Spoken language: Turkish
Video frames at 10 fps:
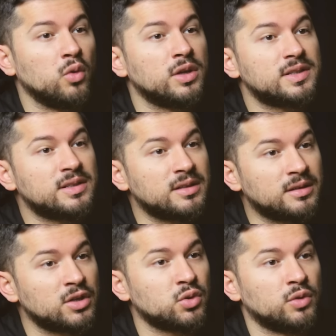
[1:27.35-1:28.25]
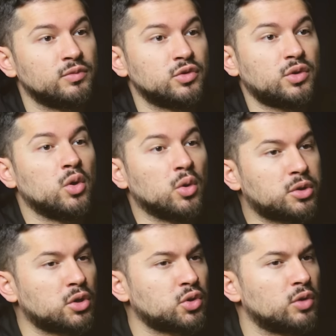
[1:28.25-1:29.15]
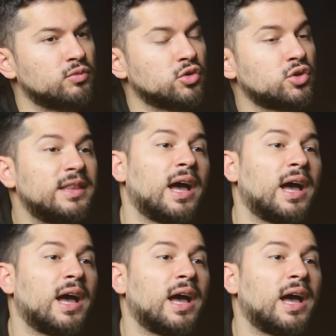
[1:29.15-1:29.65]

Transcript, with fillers: ona sırdaş olmuş, yoldaş olmuş,